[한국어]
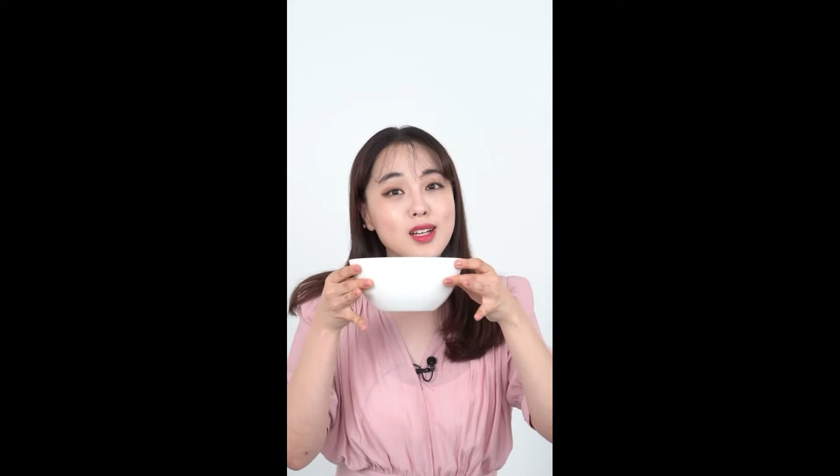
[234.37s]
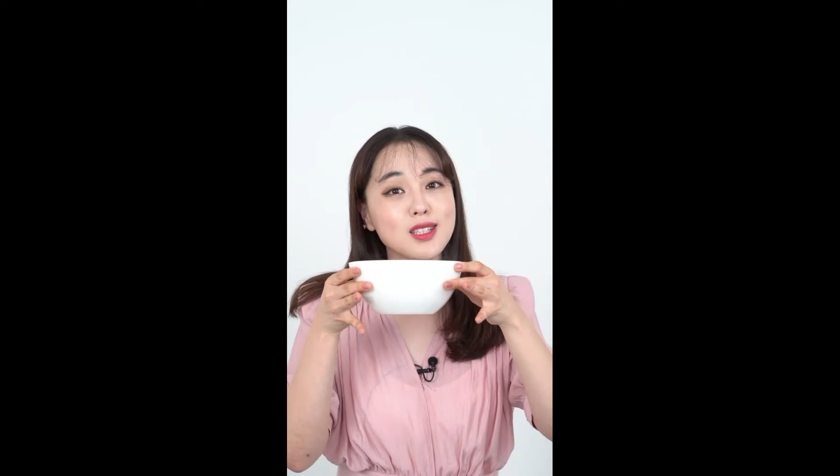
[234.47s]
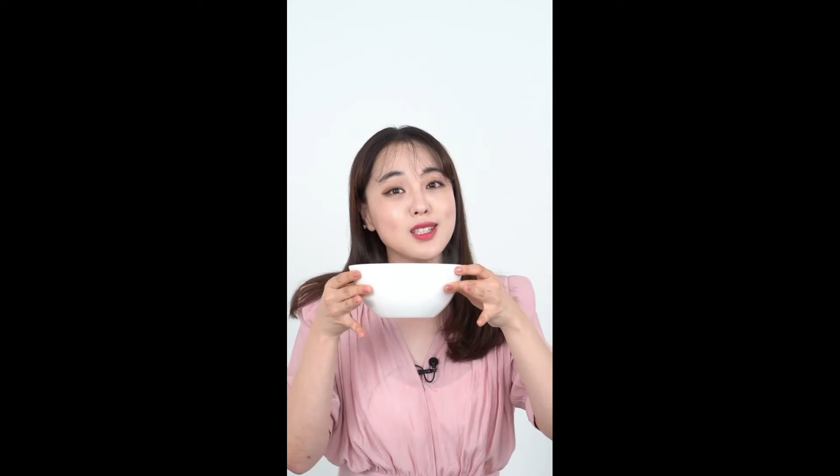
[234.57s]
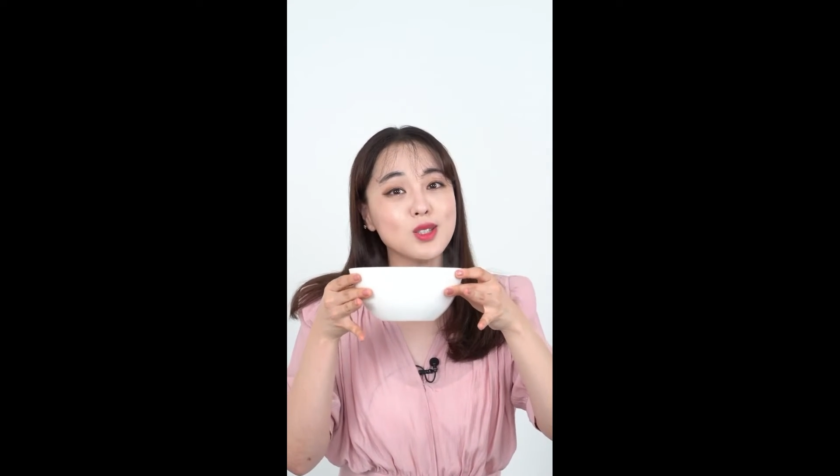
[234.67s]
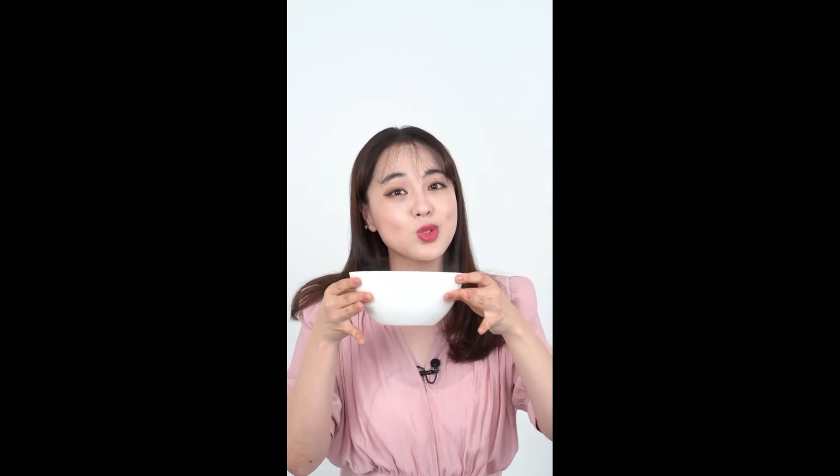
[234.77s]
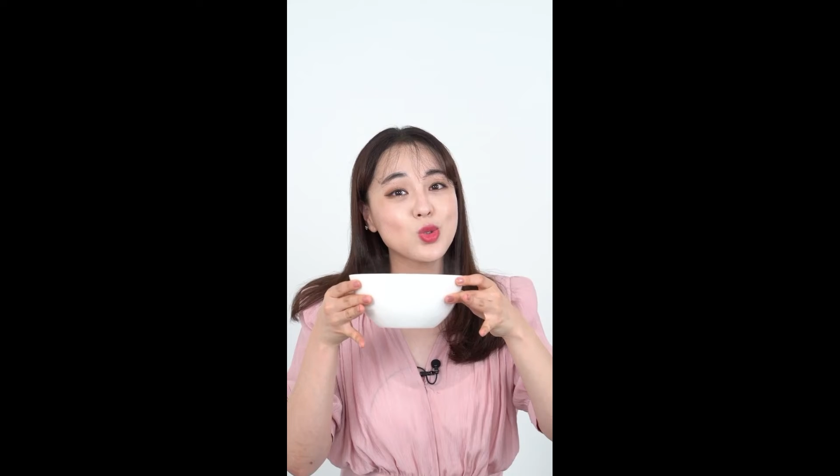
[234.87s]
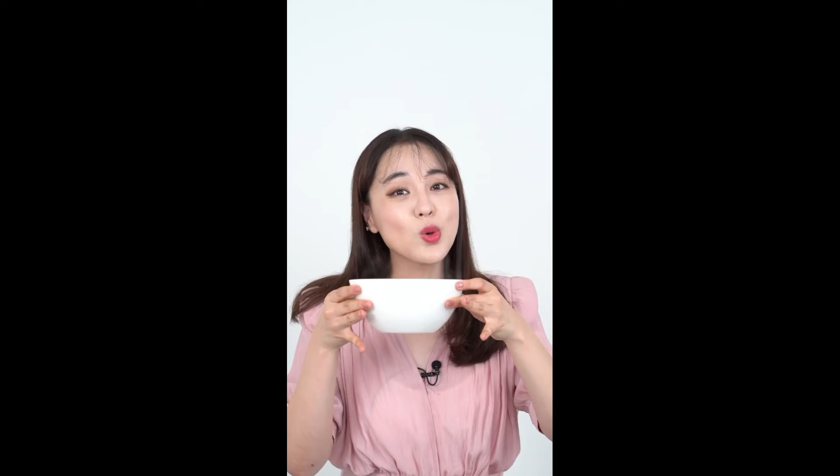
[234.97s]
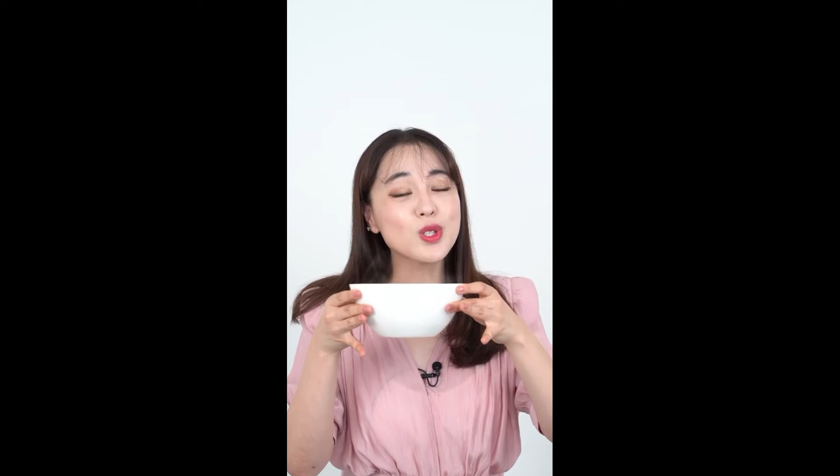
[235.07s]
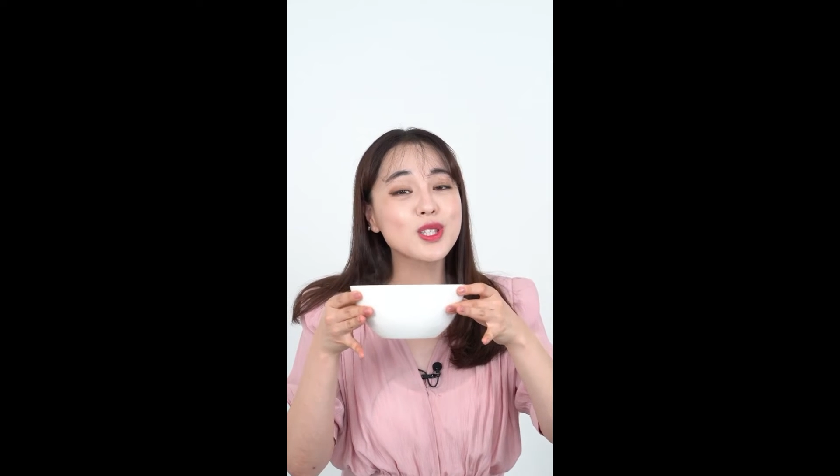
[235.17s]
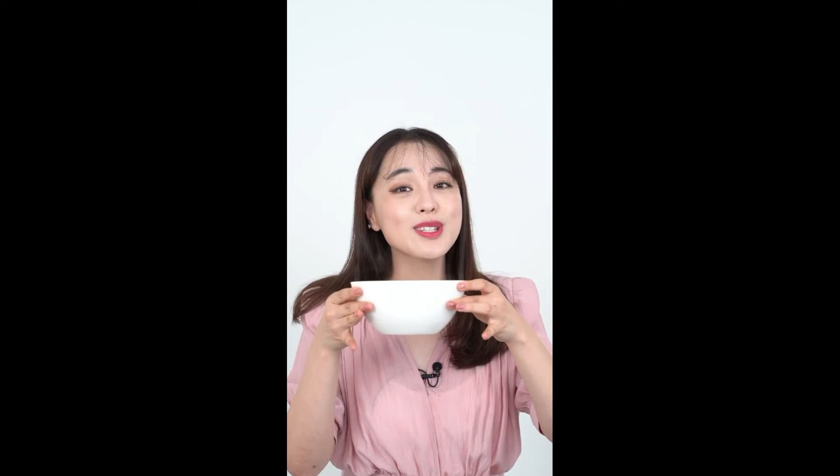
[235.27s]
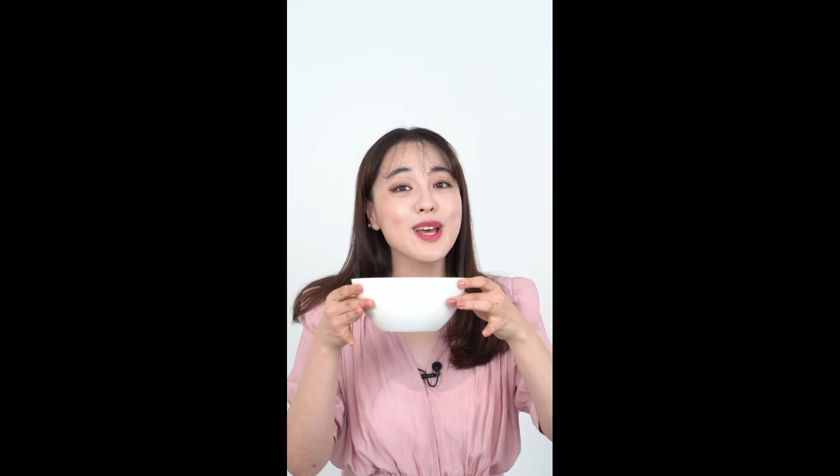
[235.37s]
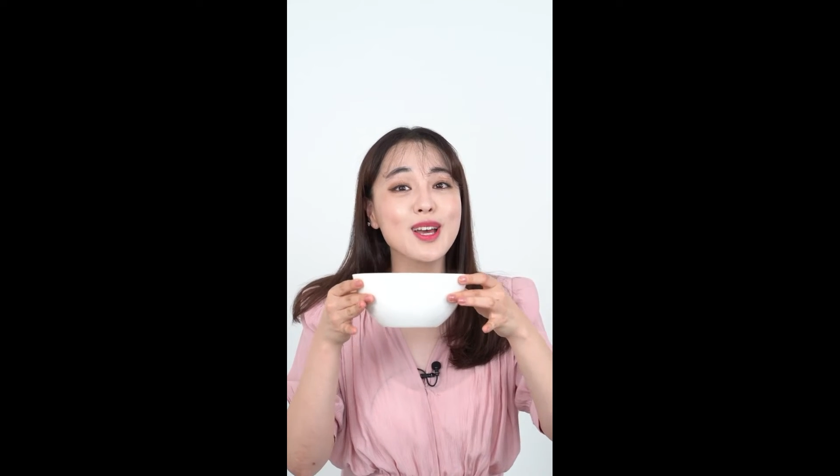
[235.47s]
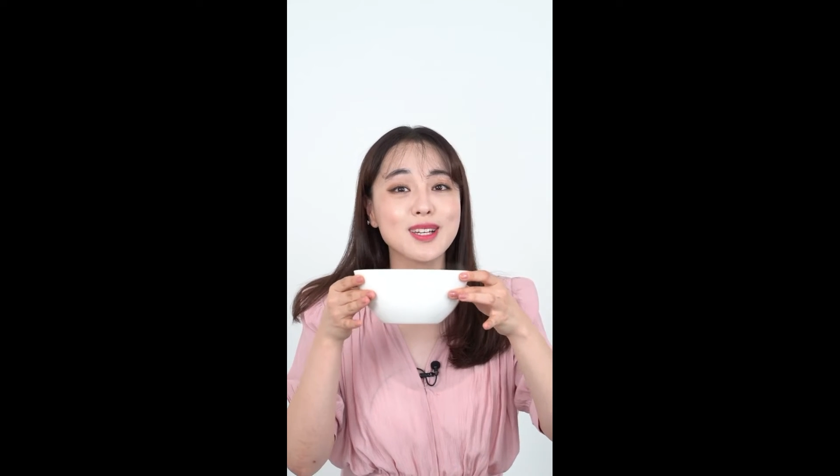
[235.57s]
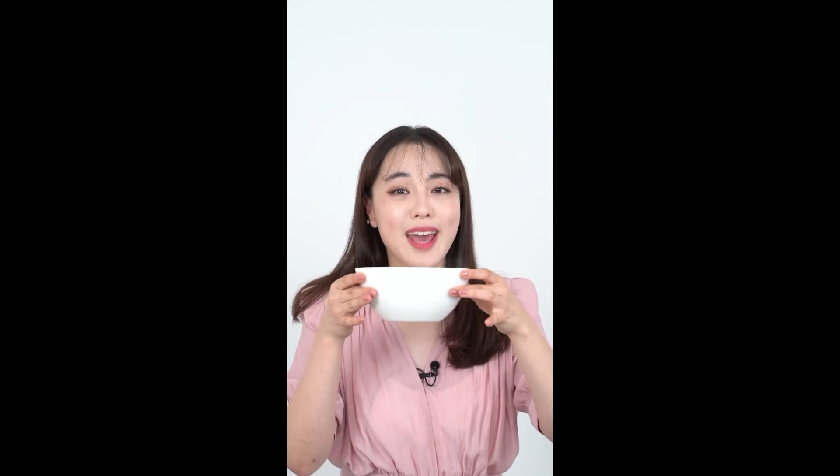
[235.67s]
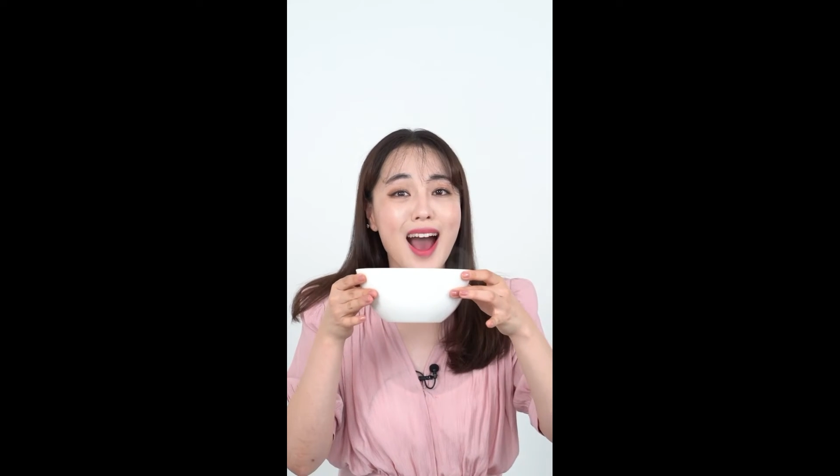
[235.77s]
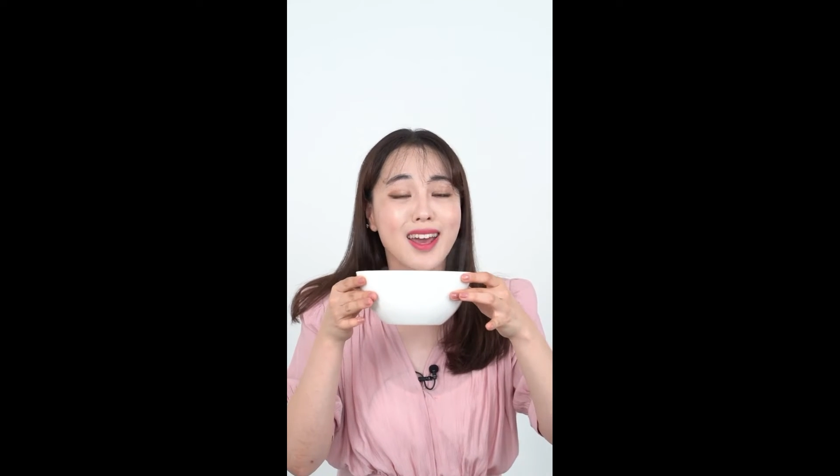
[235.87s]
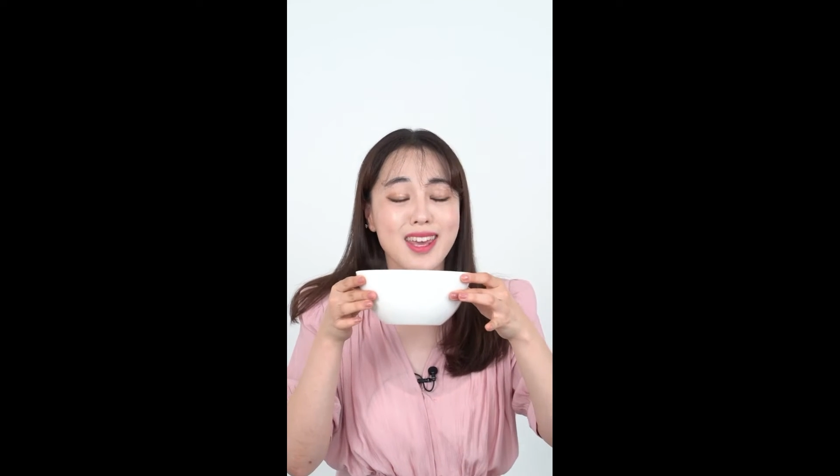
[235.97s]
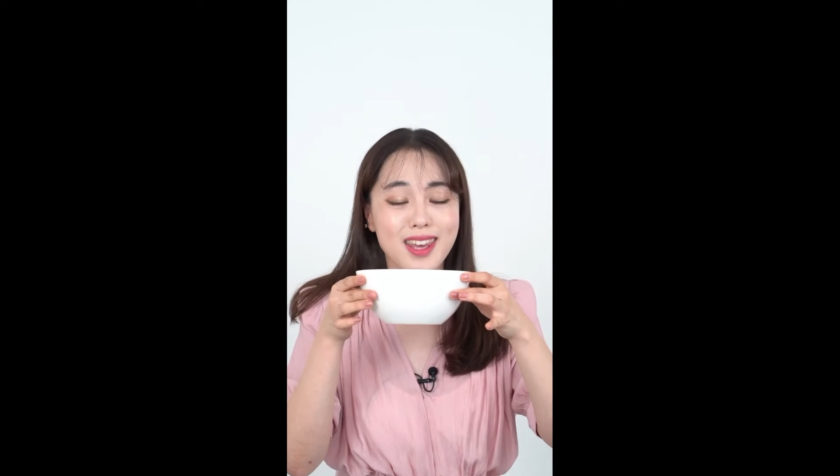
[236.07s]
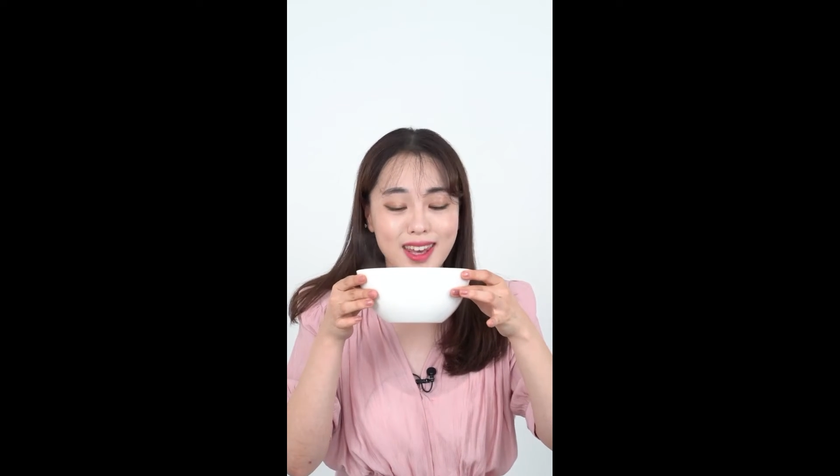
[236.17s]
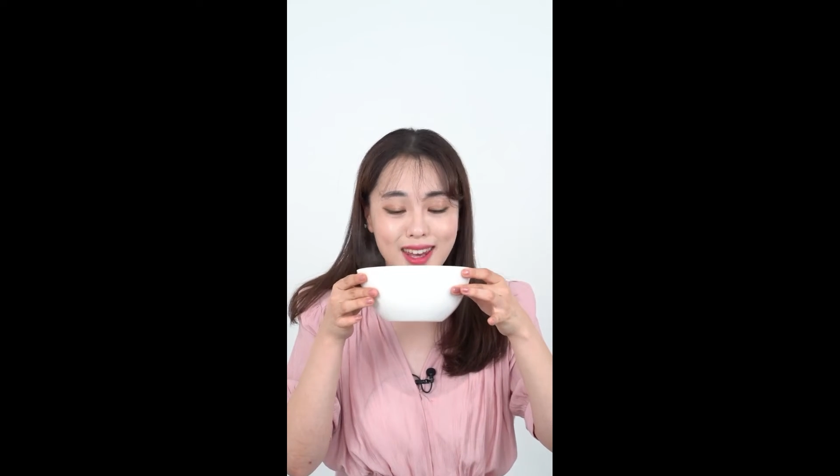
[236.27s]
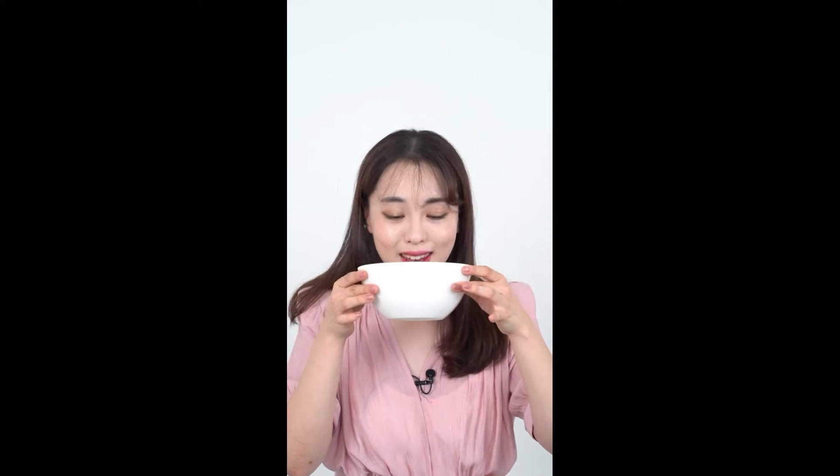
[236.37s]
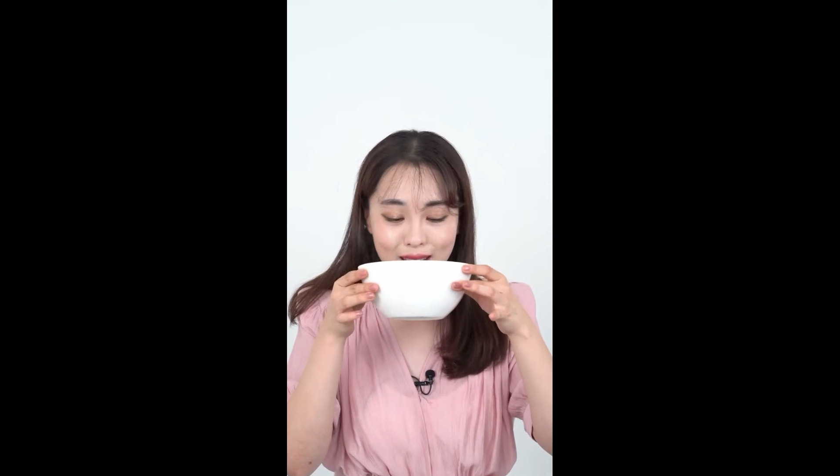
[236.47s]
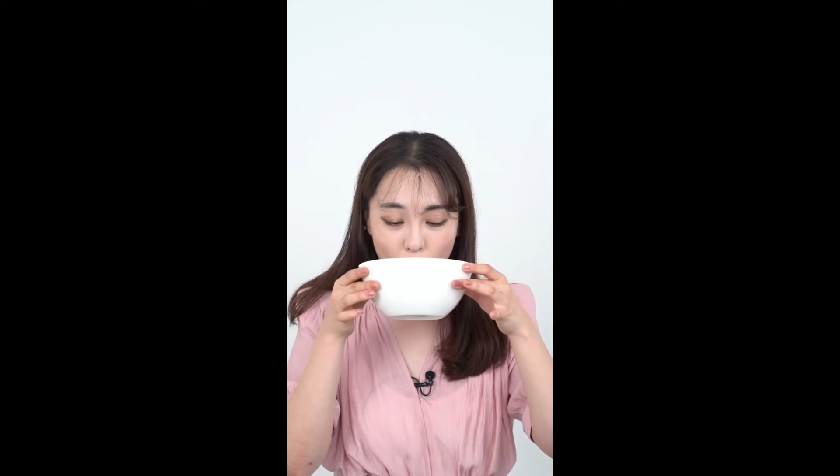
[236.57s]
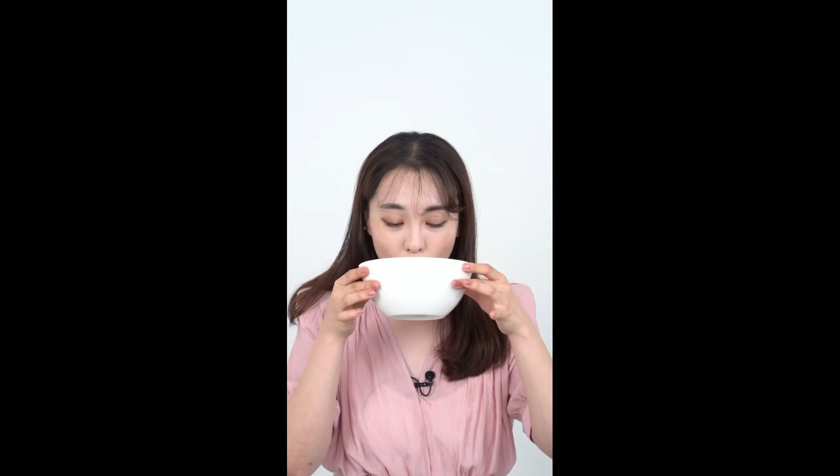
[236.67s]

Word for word: 그 소스의 그 향이